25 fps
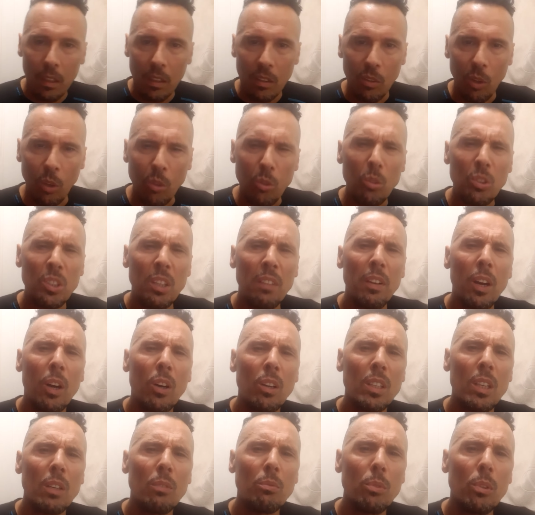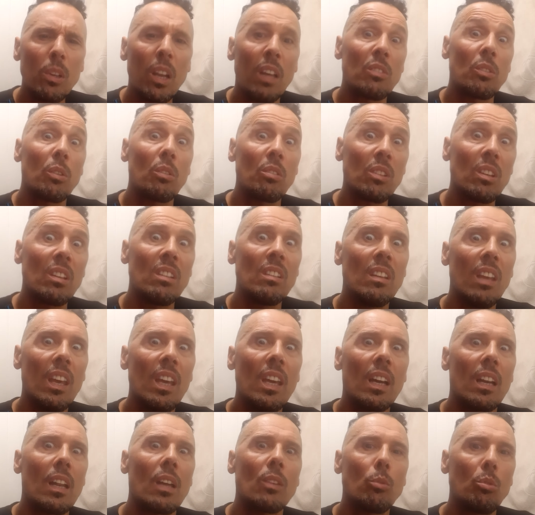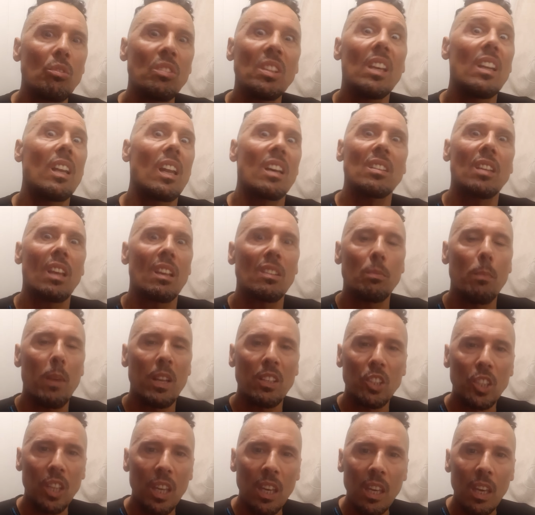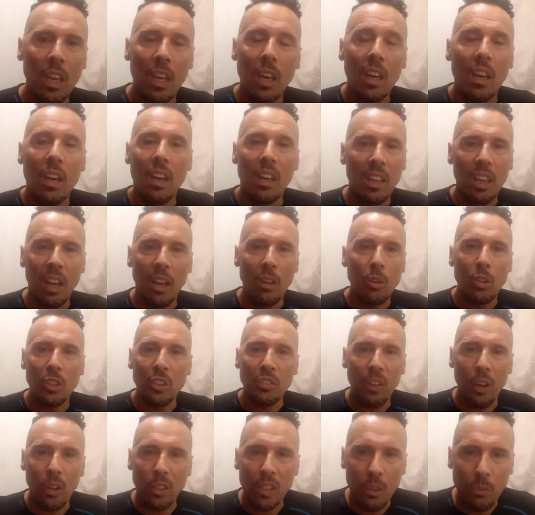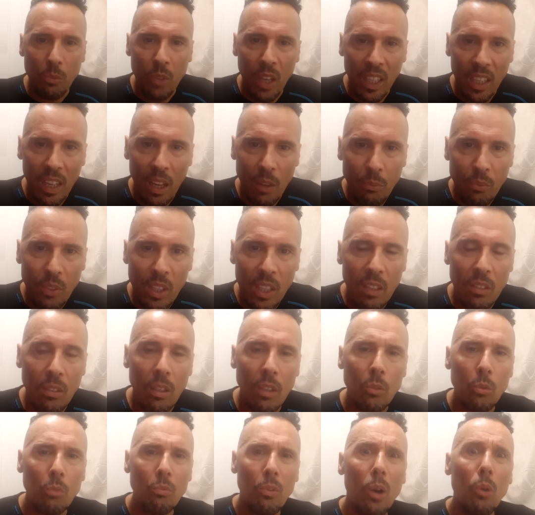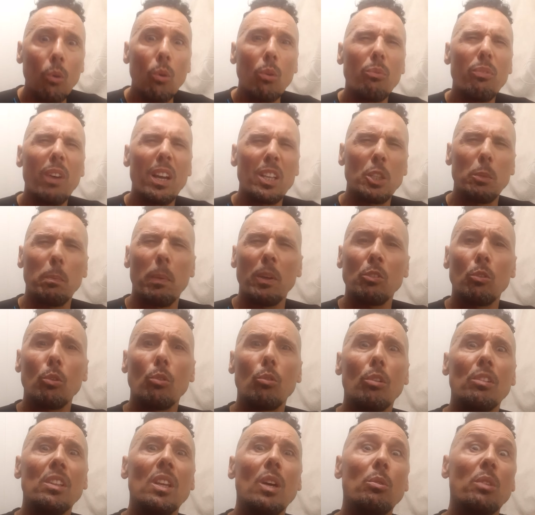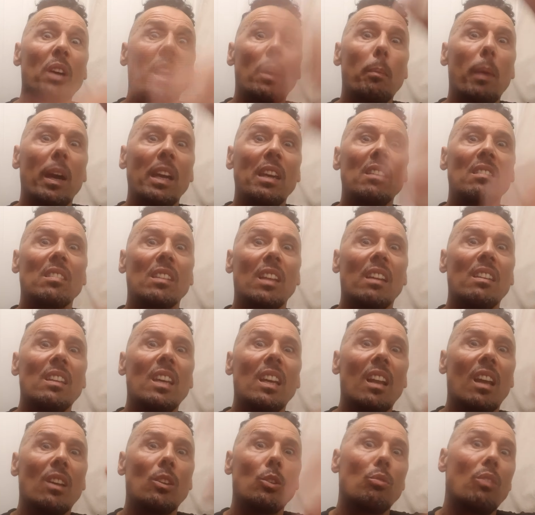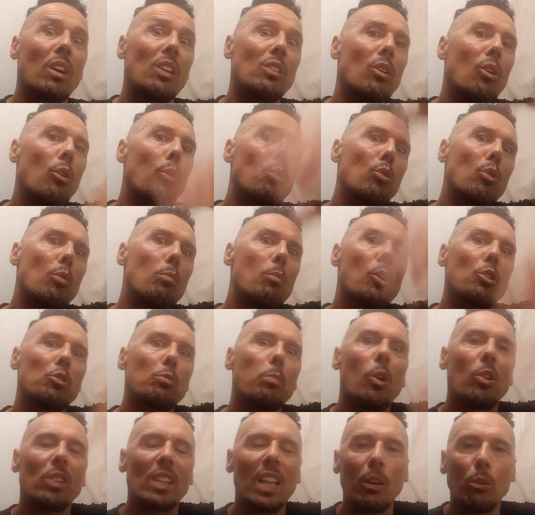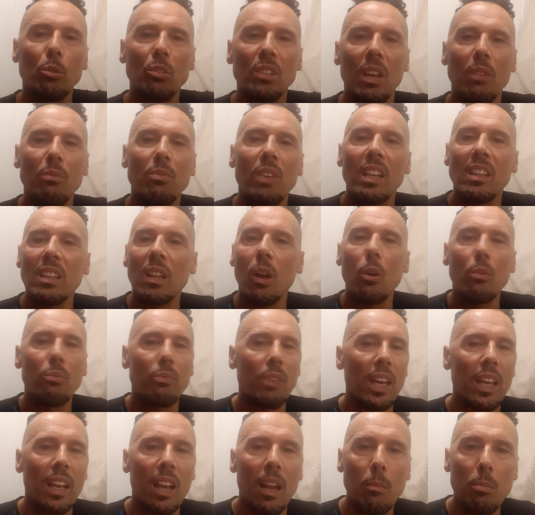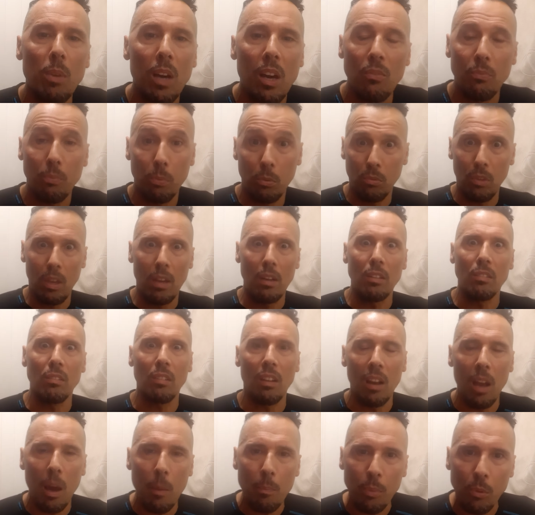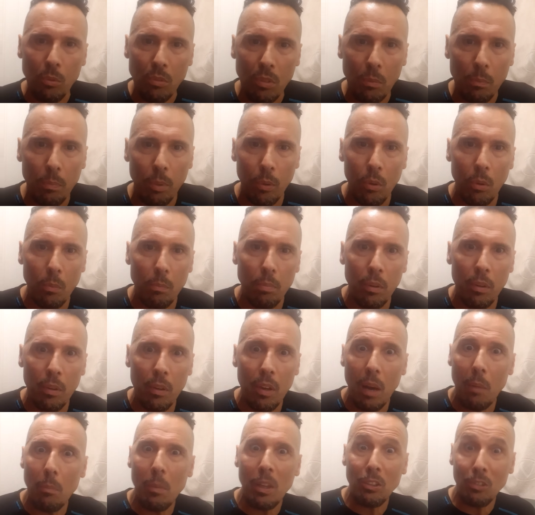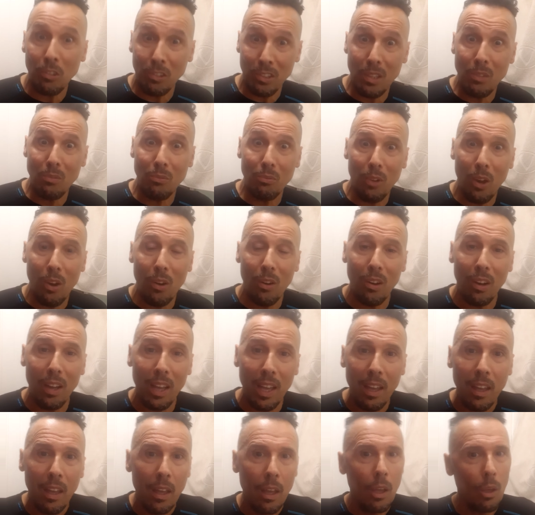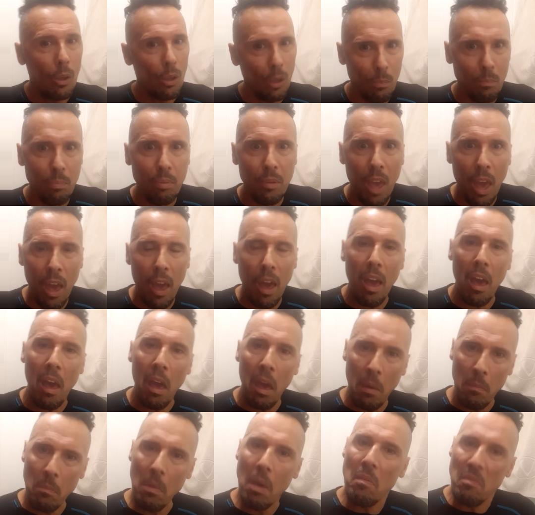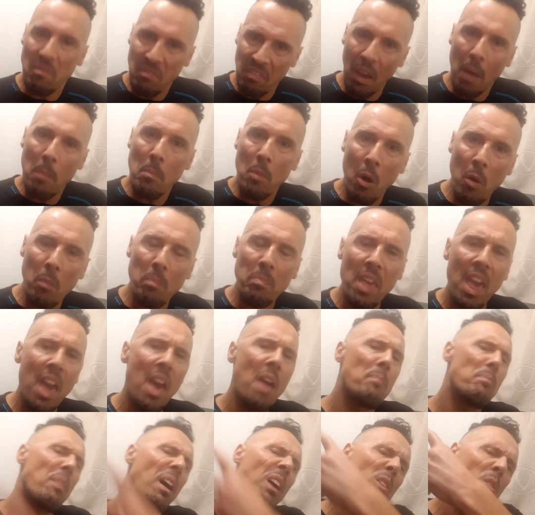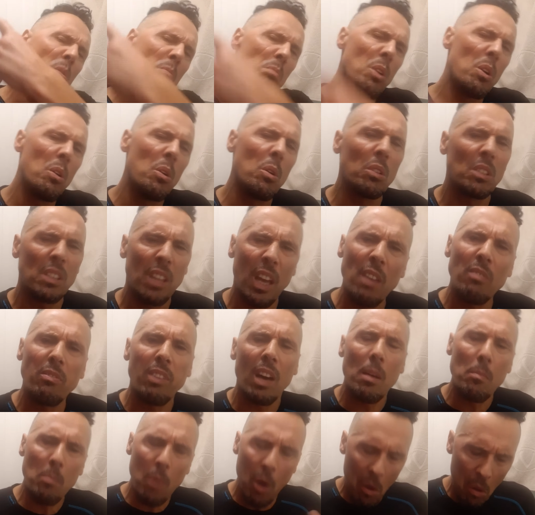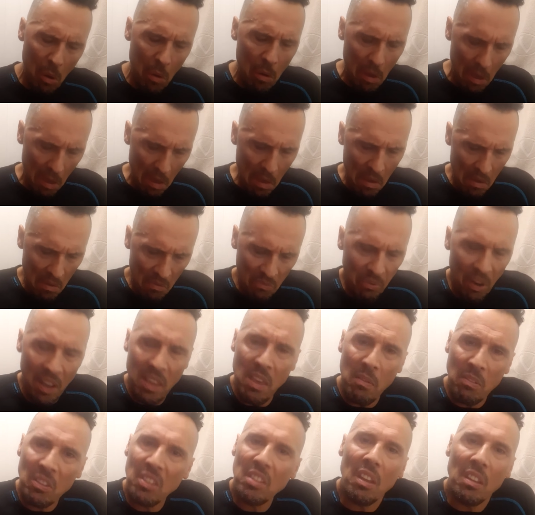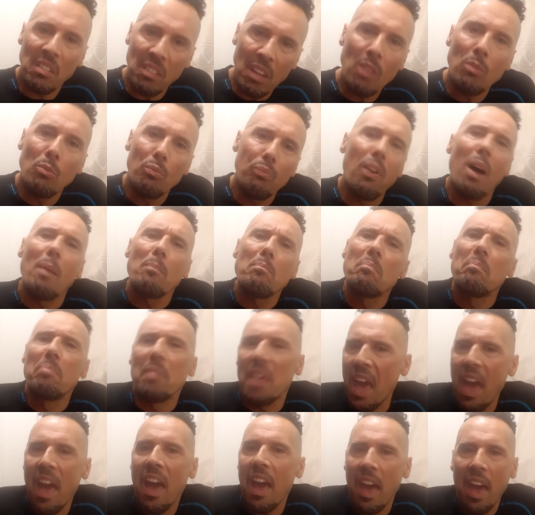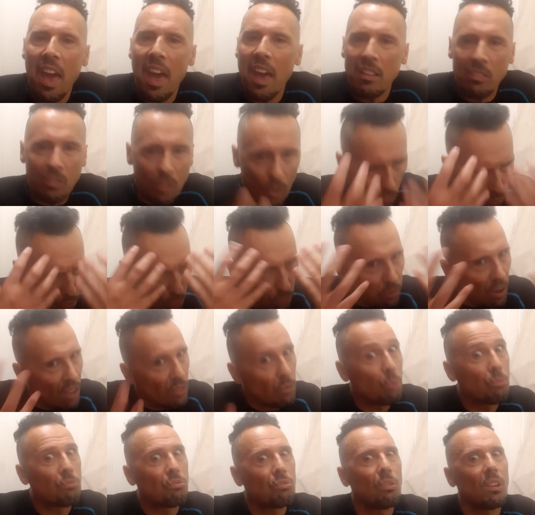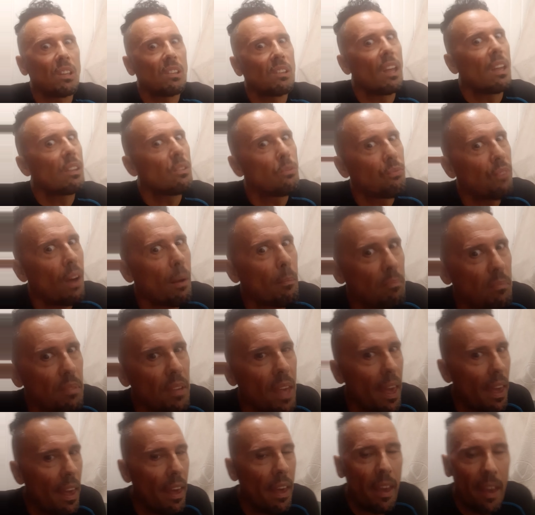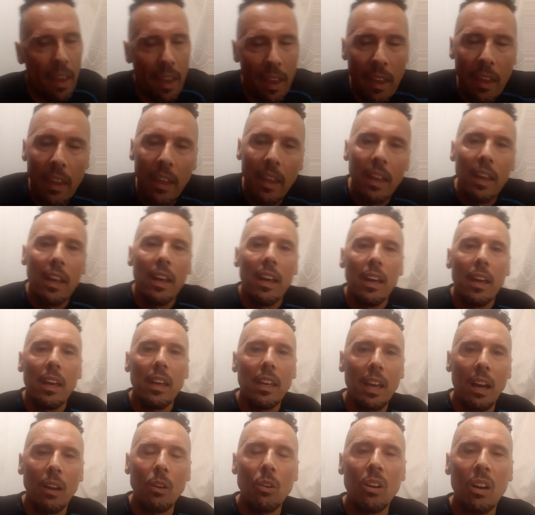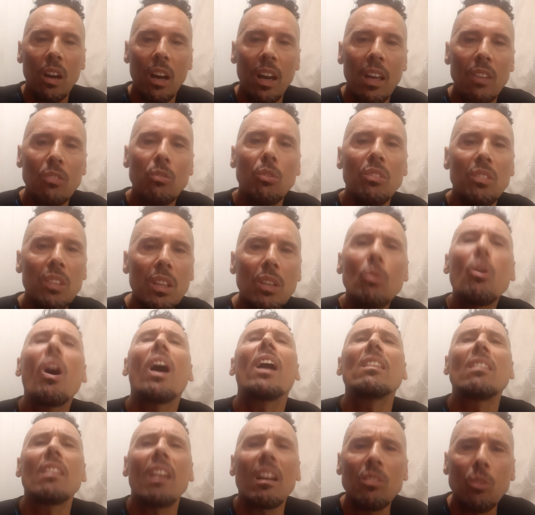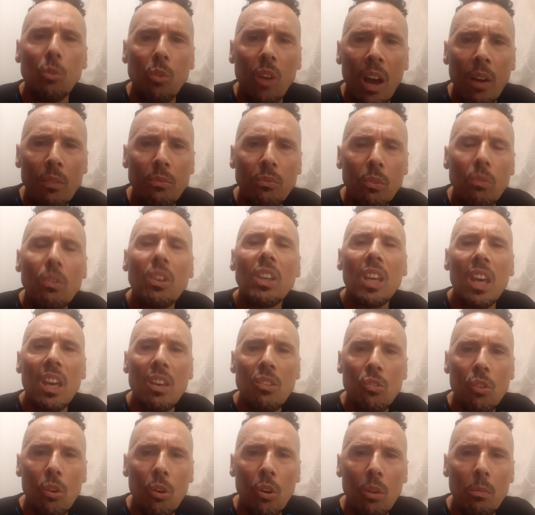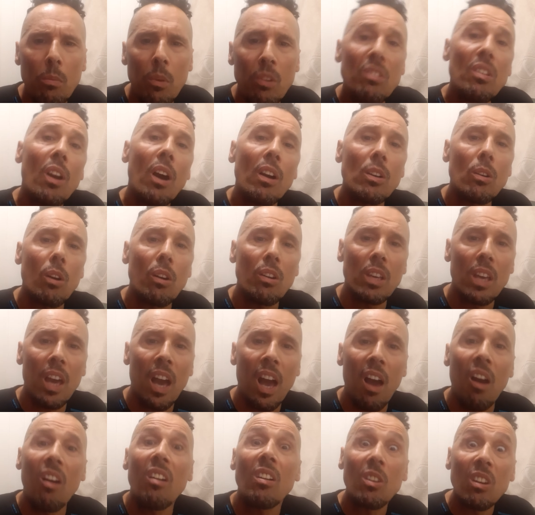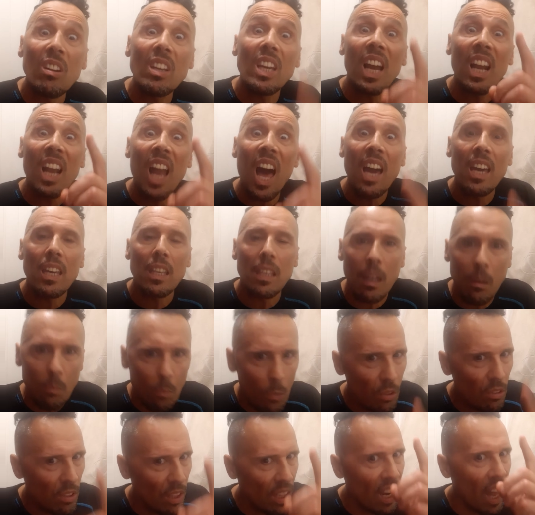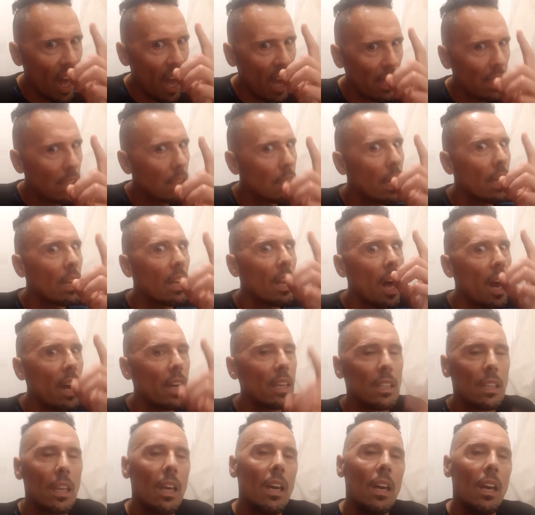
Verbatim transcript: Tantôt, j'avais rendez-vous là sur Tinder, là, tu sais, là, ça se matchait. Et alors, je fais rendez-vous avec la fille, tu vois, au 20, je sais pas si tu connais, où il y a le Pakistanais, là, tu vois, dans, au commencement de la rue des 20, là, au fait, là, bref, putain, elle était là, petite polo bleue, elle m'attendait devant, hein, et bien, hein, mais vraiment bien, pas comme l'autre, hein, vraiment, voyait que c'était une femme bien, tu, le vois tout de suite, hein, une femme bien. Hein. Et alors, euh, je lui dis, quoi, t'as soif, tu veux quelque chose Elle me dit, un coca, un coca light. Elle me dit, light, hein, light.